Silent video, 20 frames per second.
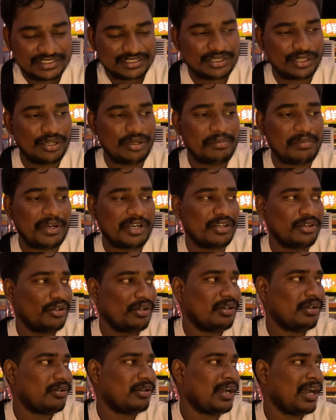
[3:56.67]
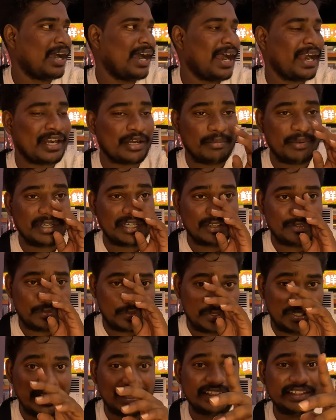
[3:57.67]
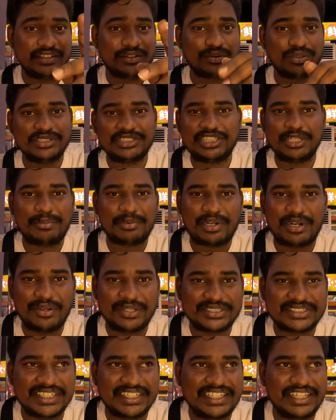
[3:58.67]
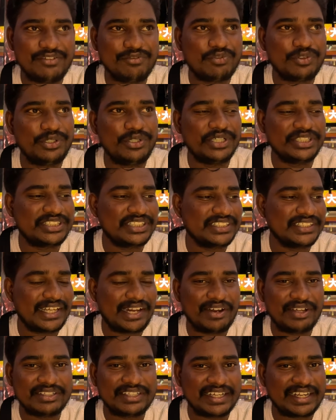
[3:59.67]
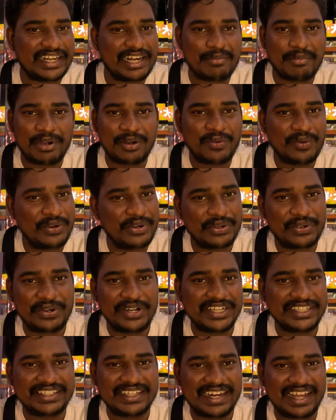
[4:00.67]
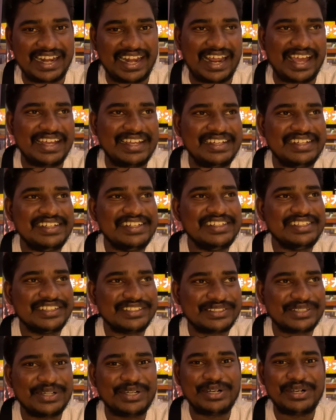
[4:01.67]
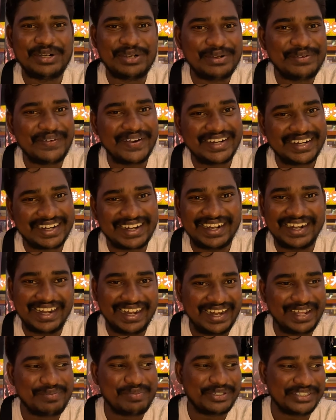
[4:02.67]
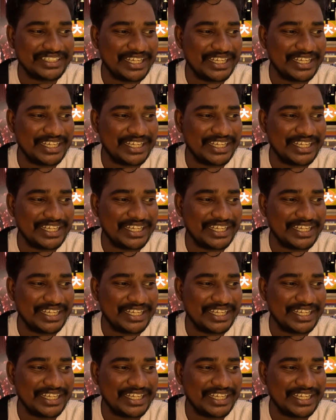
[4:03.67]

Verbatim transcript: సో మనం ఆర్డర్ పెట్టిన ఫుడ్ అయితే ఇట్లా వస్తుంది ఫుడ్ వచ్చిన తర్వాత ఇక్కడ మనం వండుకొని తినాలా సో వంటకం నేనే ఇప్పుడు